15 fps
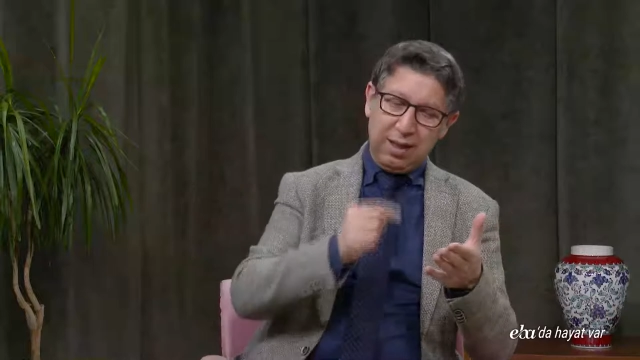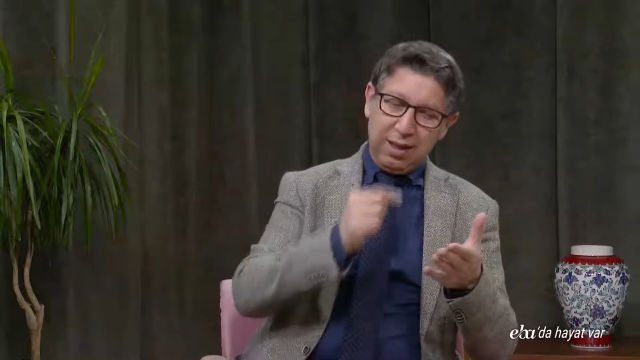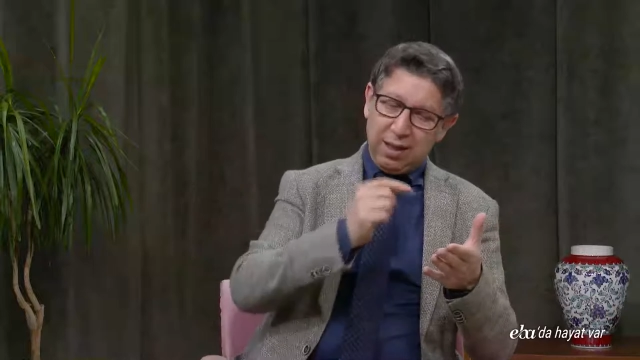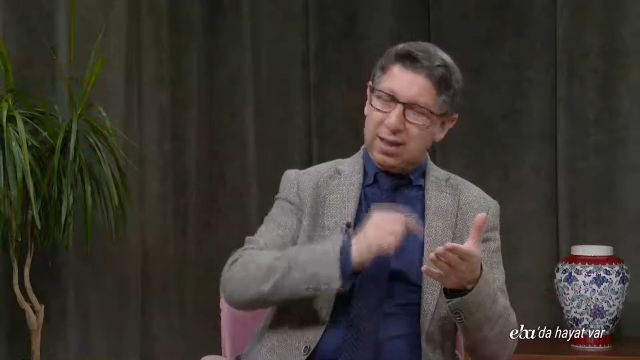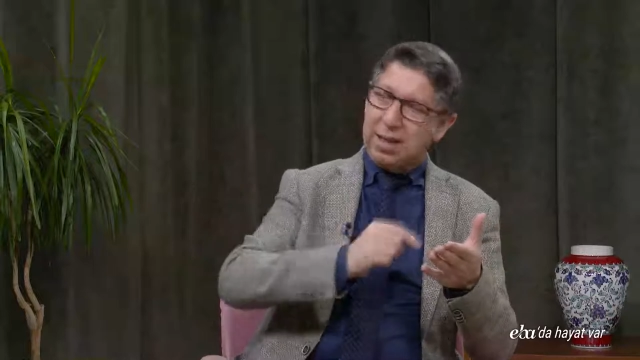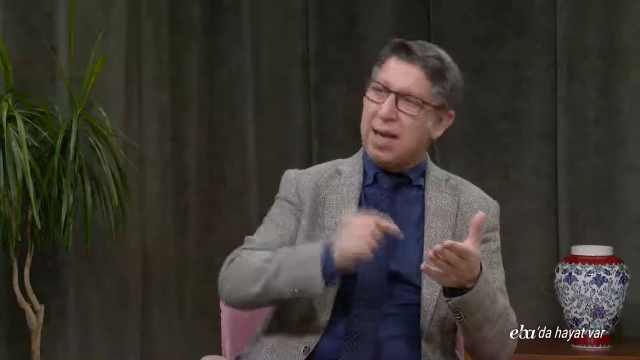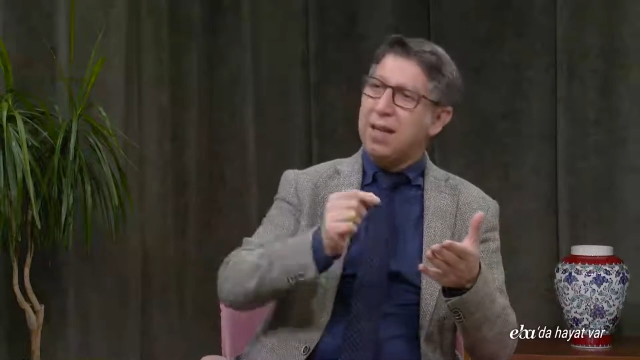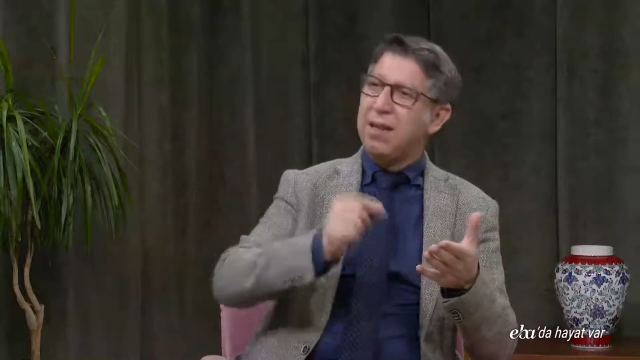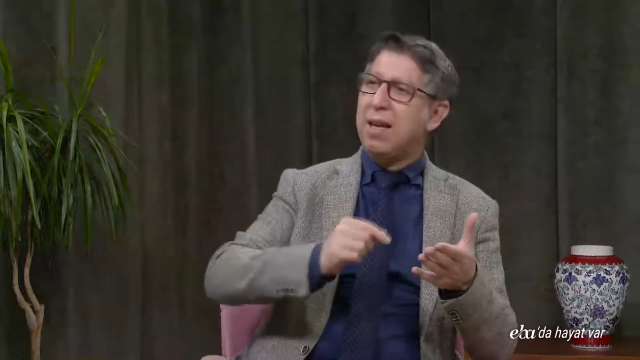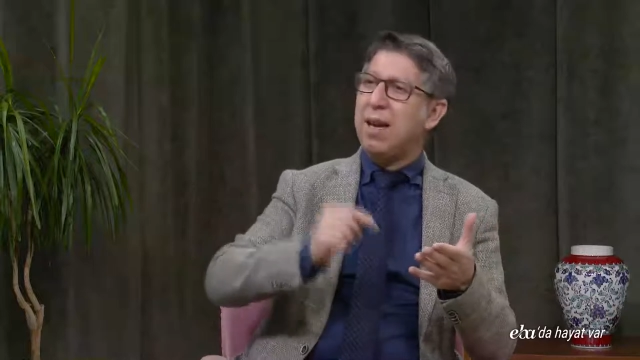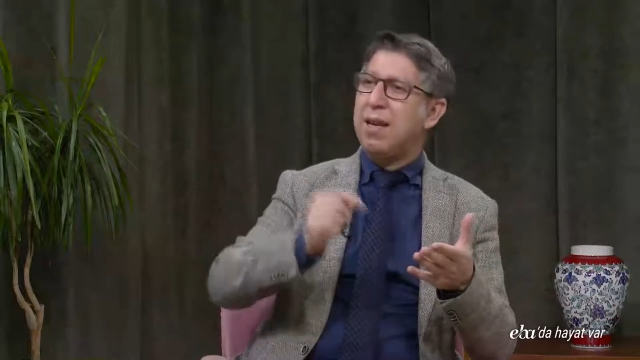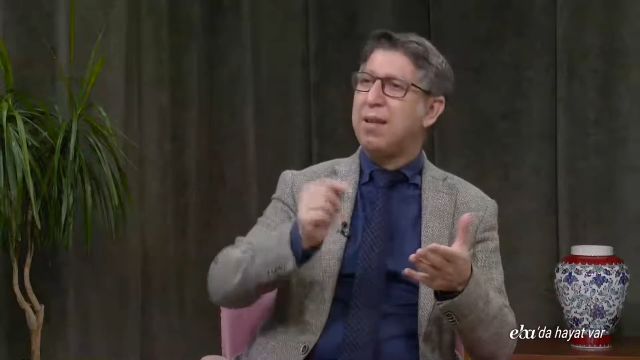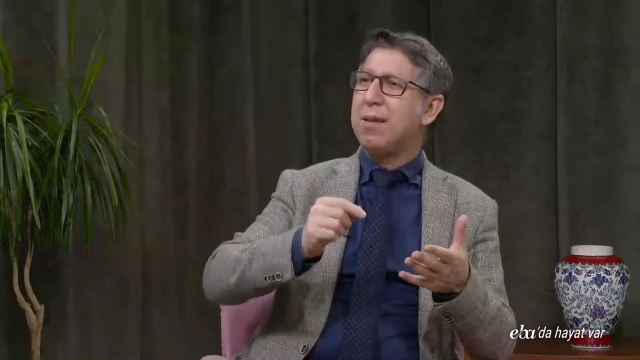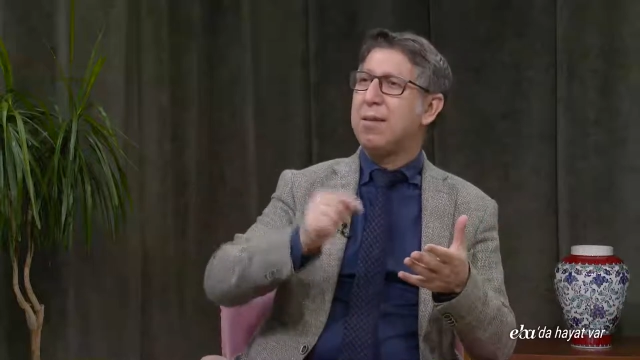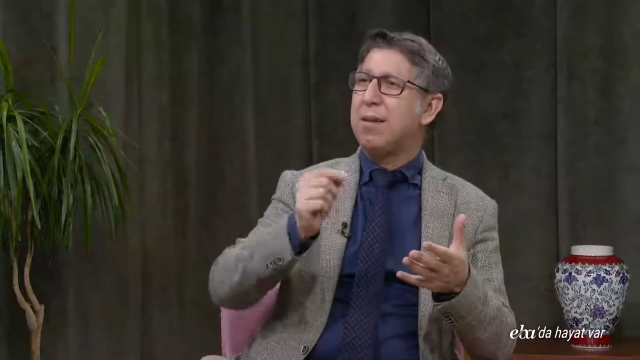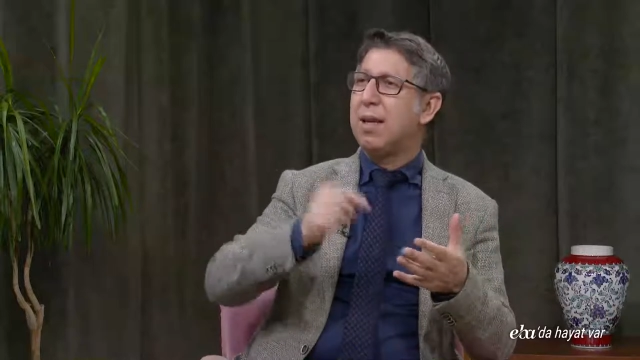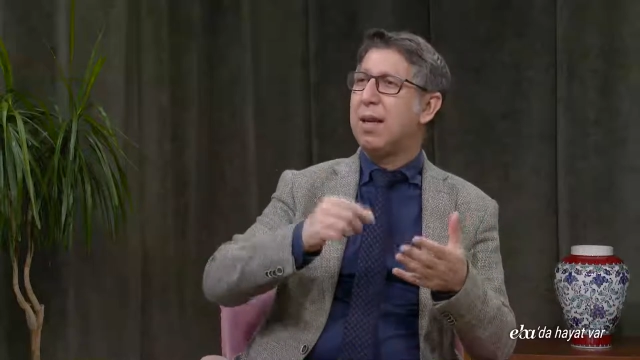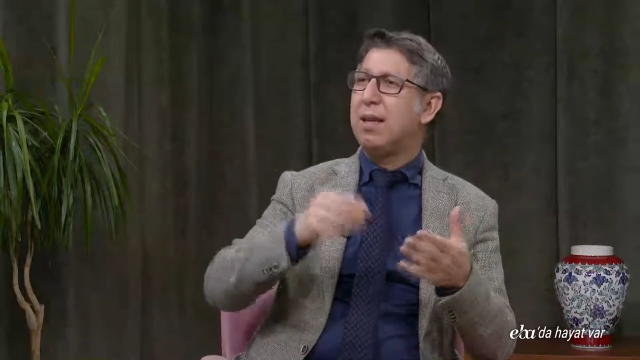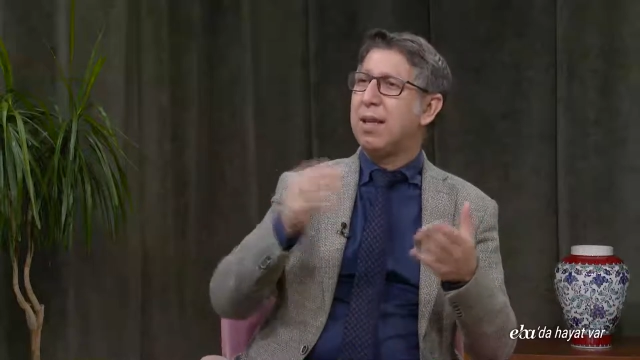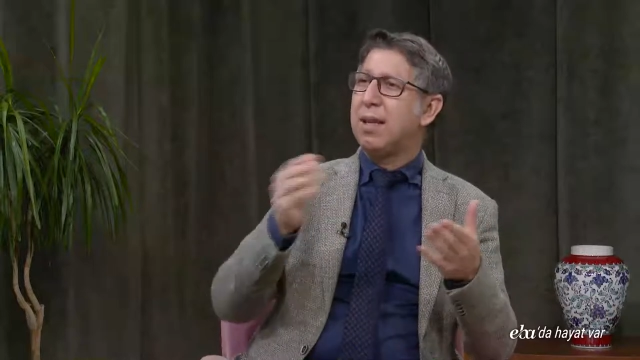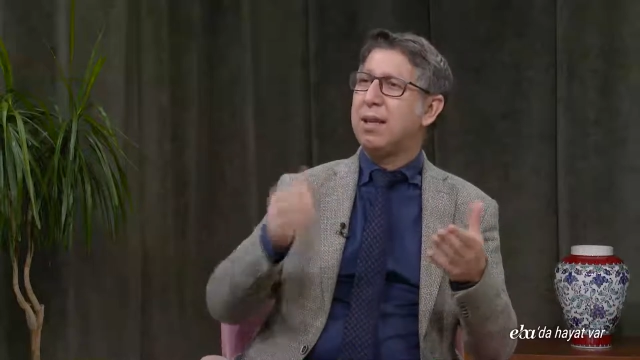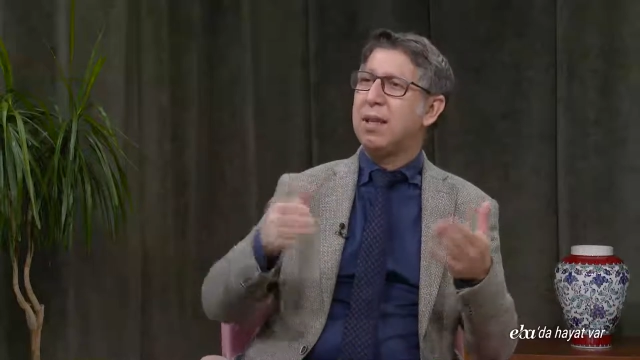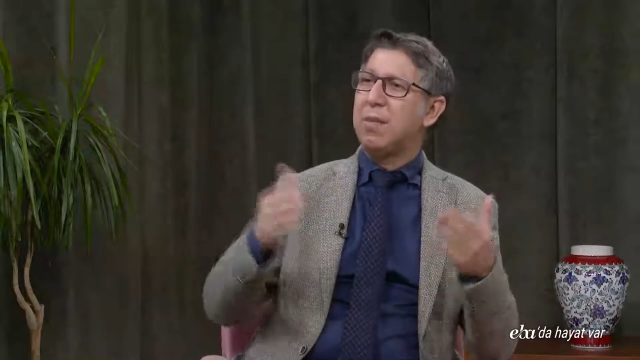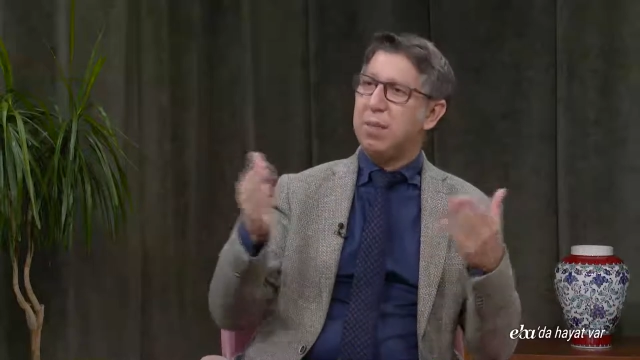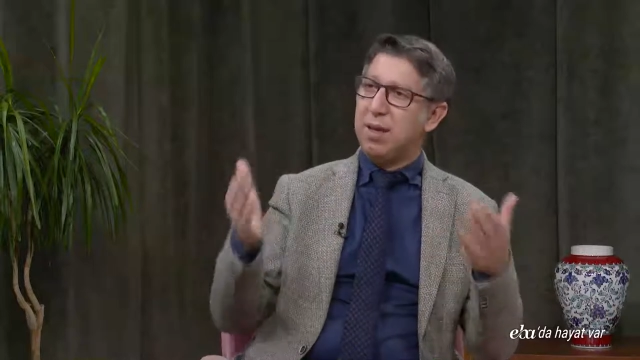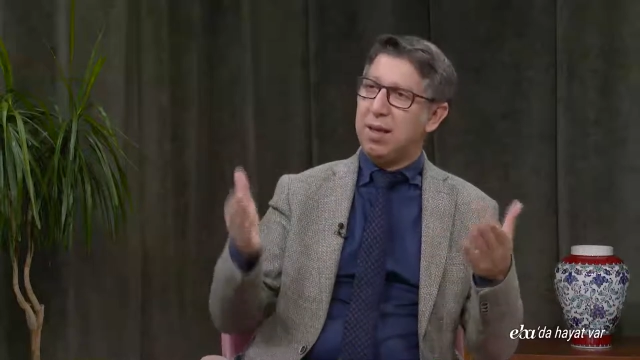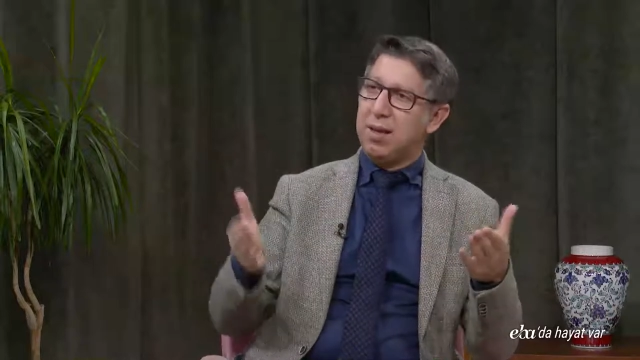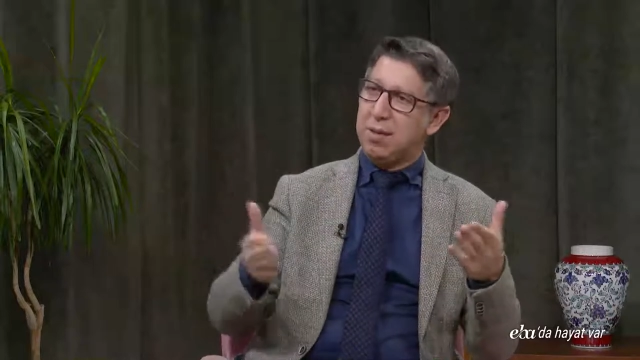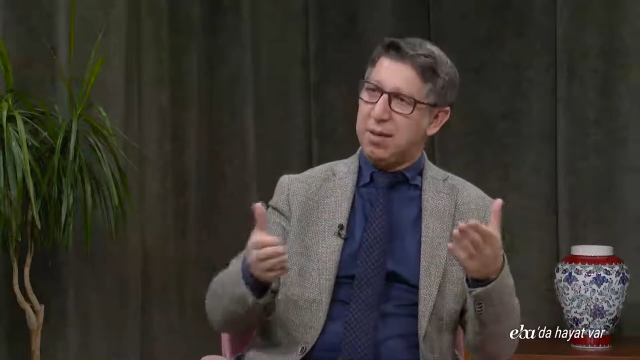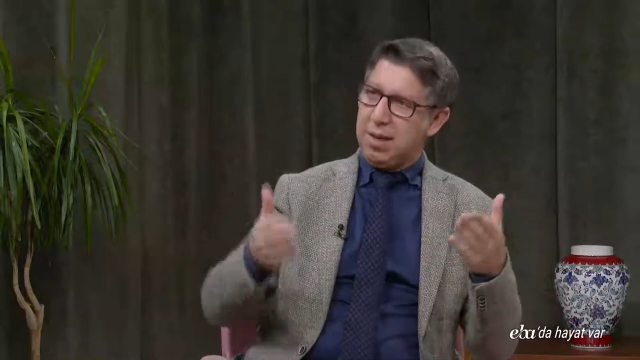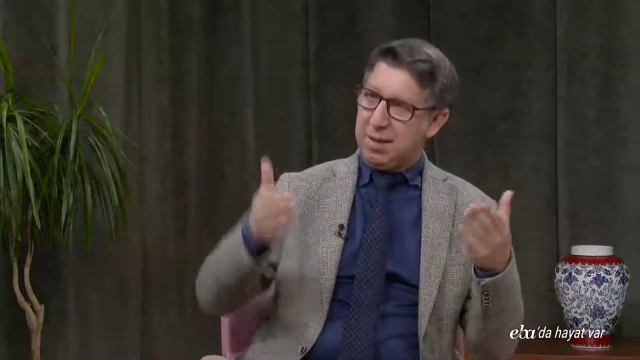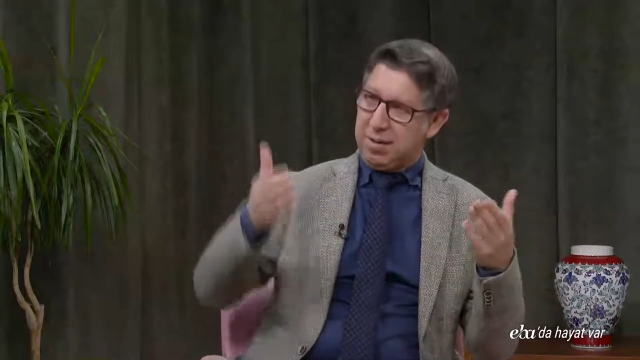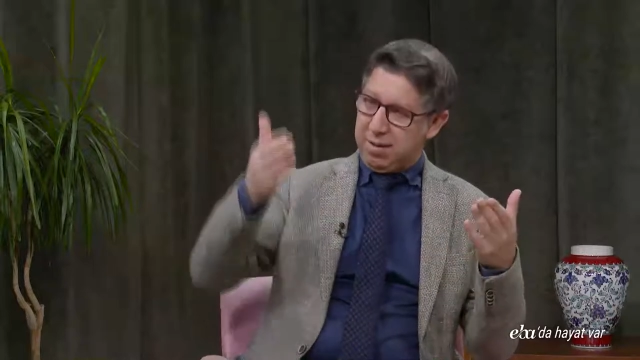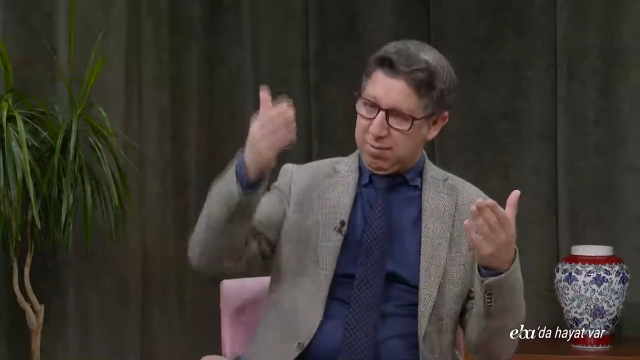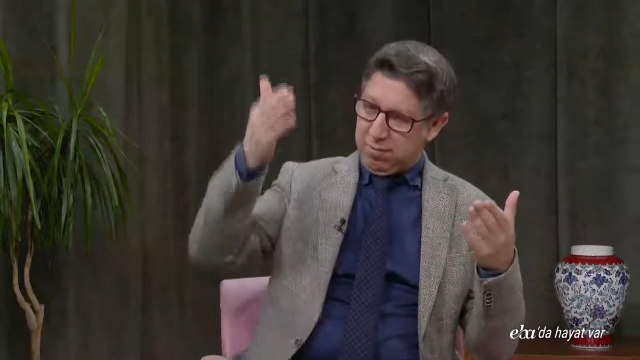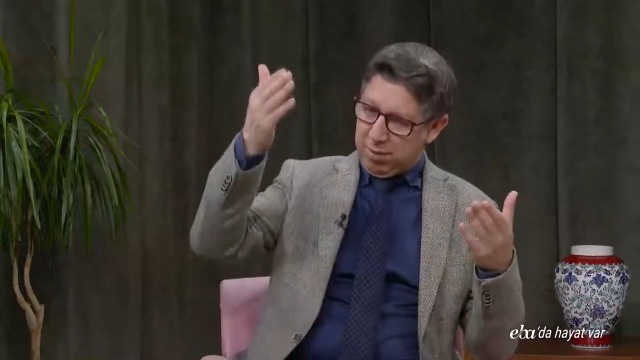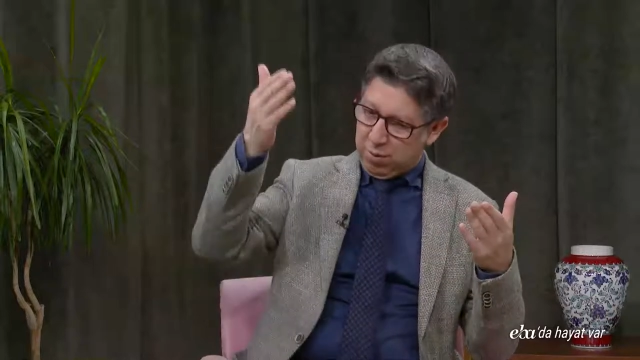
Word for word: Hı hı. Kendi annesini anlattığı bir yazı yazdı.